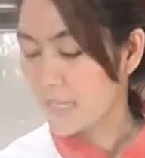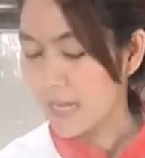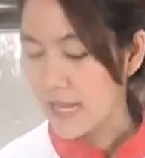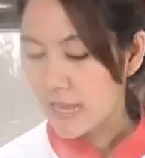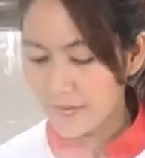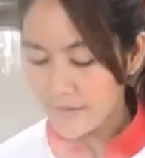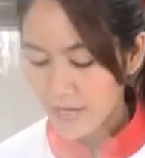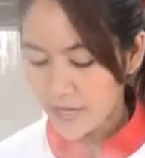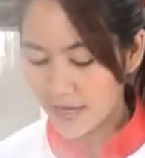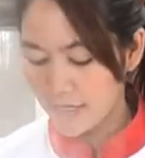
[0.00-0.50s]
ดี
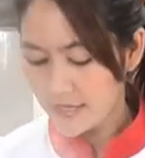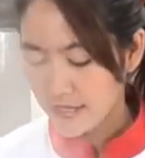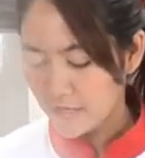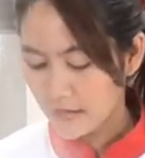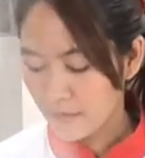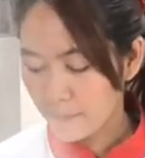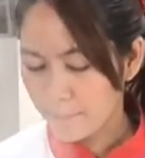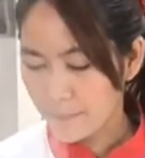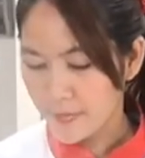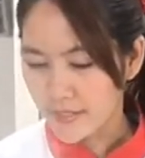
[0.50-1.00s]
แล้วนะคะ
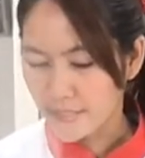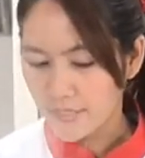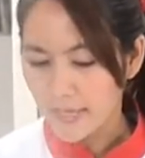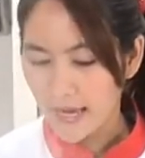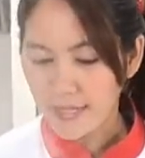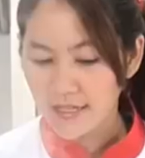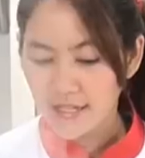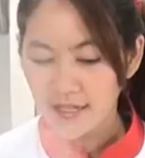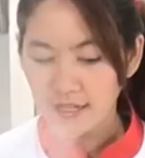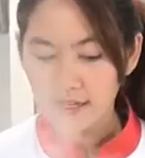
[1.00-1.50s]
นี่ก็ปิด
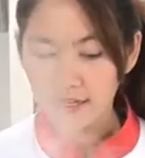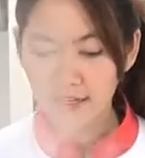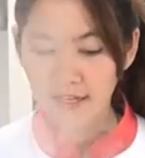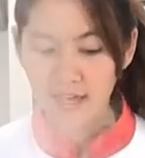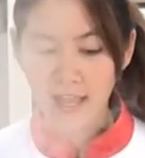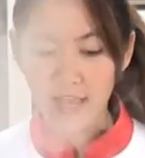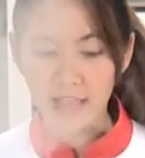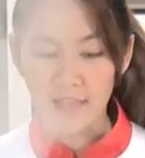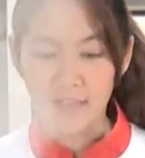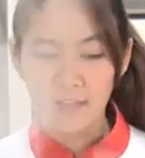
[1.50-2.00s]
แก๊สได้เลย
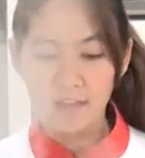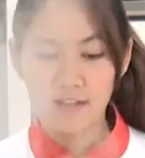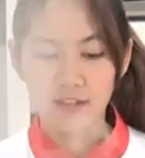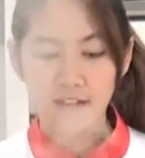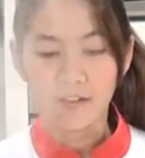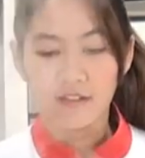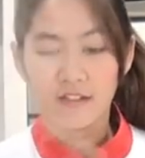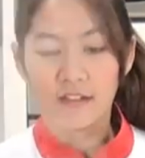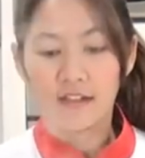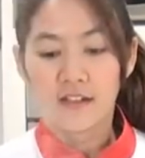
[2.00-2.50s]
ค่ะ
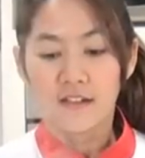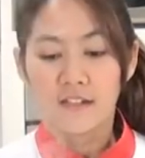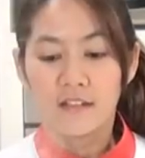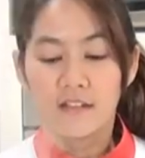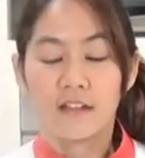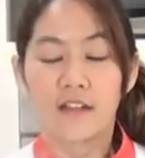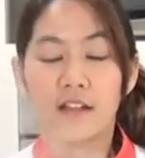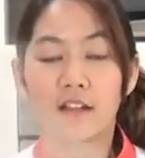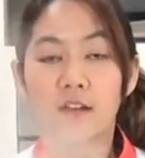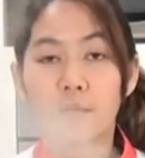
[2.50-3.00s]

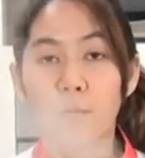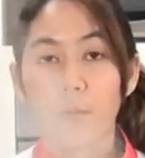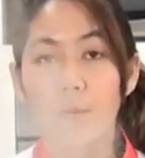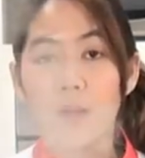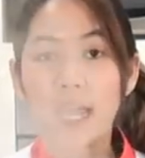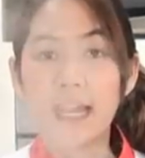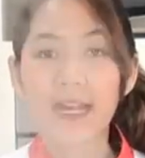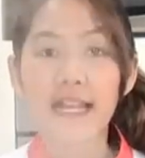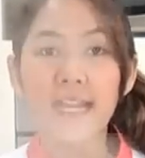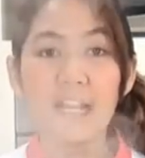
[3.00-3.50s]
เว
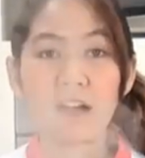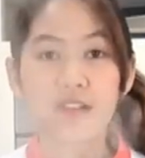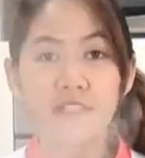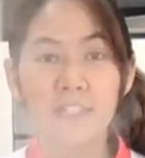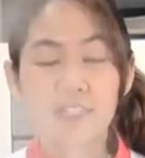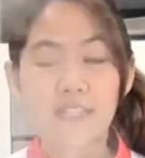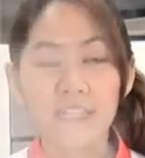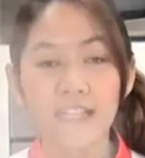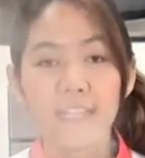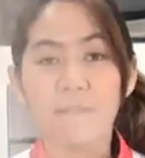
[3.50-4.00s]
ลาที่เรา
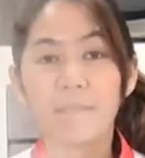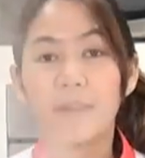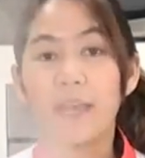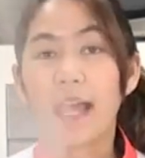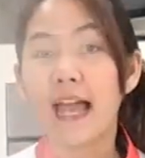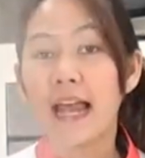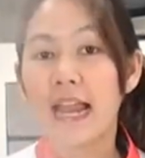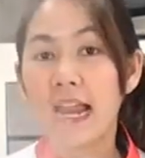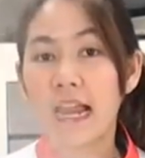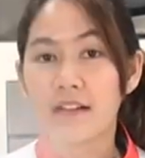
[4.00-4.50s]
จะเสิร์ฟ
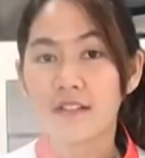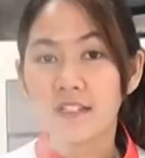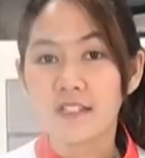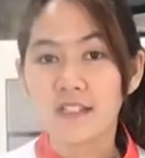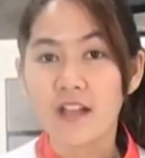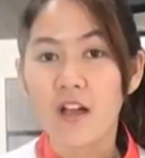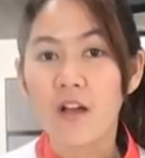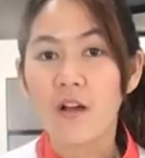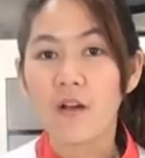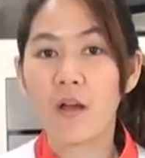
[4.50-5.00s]
นะคะ เรา
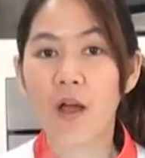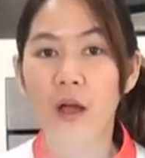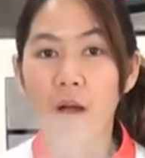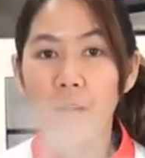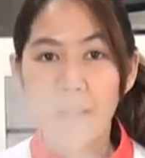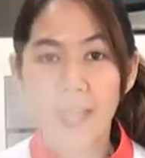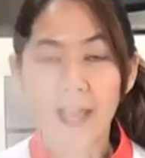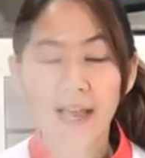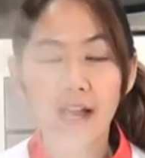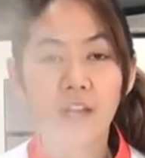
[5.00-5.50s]
จะต้อง
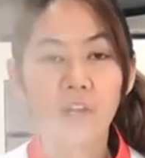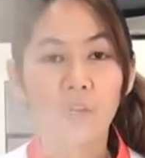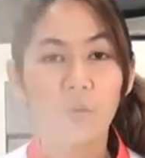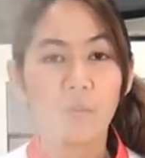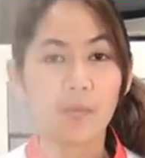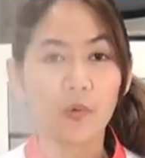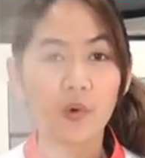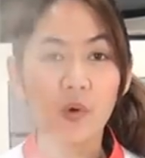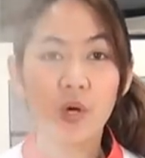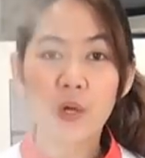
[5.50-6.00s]
พักขน
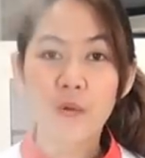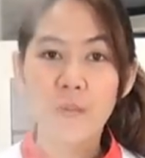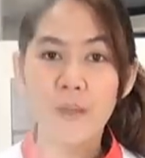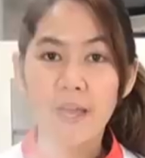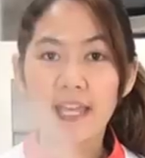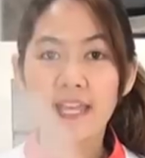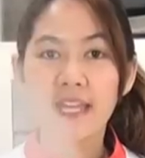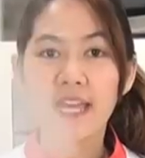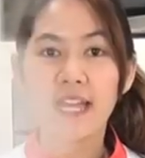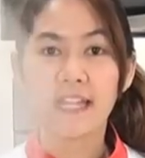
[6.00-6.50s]
มถ้วย
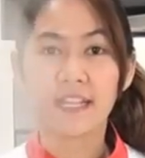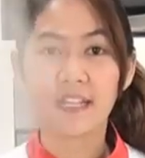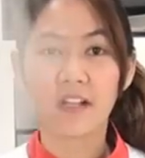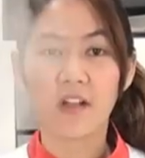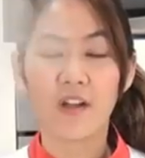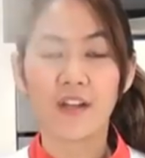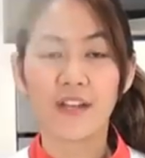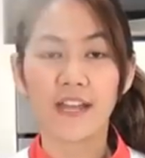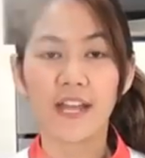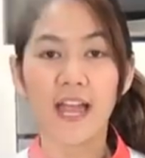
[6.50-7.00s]
ไว้ให้เย็น
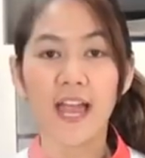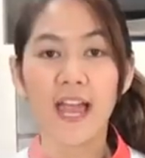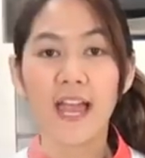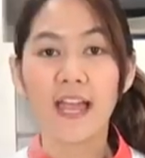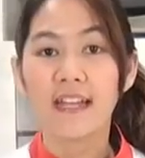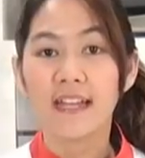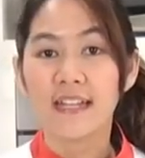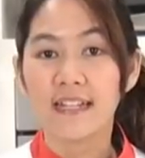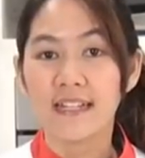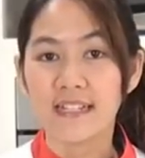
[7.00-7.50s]
ก่อนนะคะ
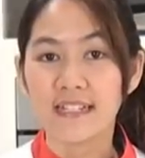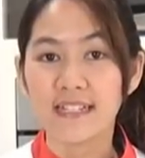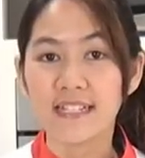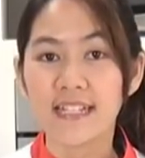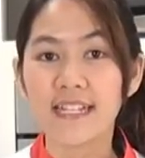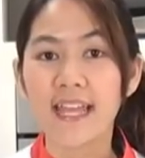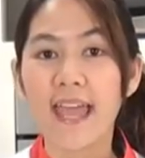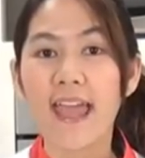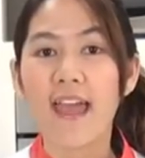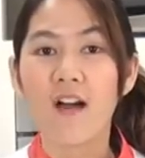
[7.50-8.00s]
ถึง
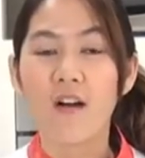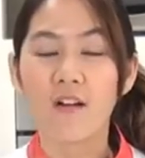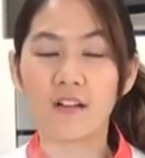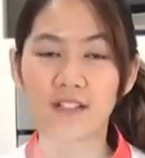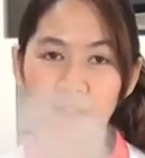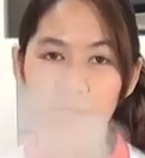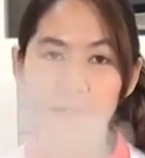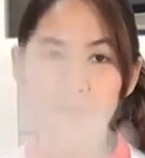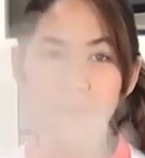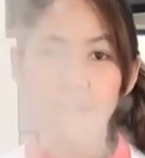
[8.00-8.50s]
จะแกะออก
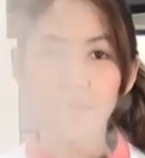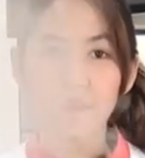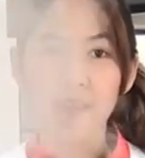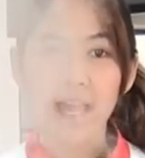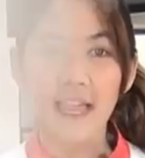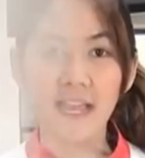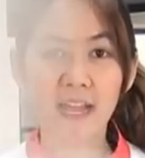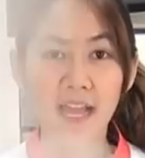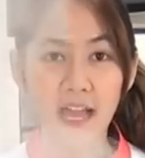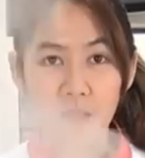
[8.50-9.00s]
จากพิมพ์
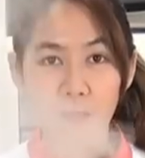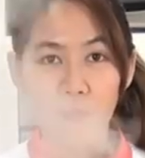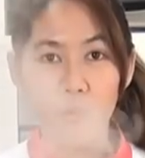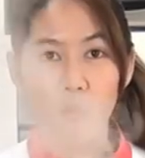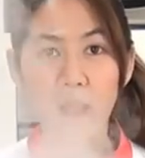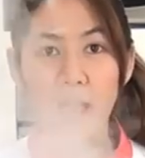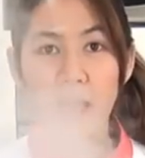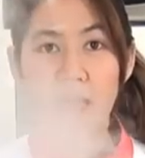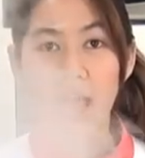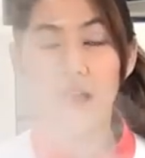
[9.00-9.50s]
ได้ค่ะ เพ
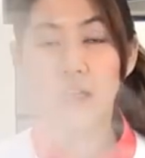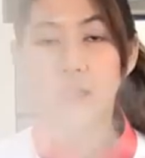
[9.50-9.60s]
ราะว่า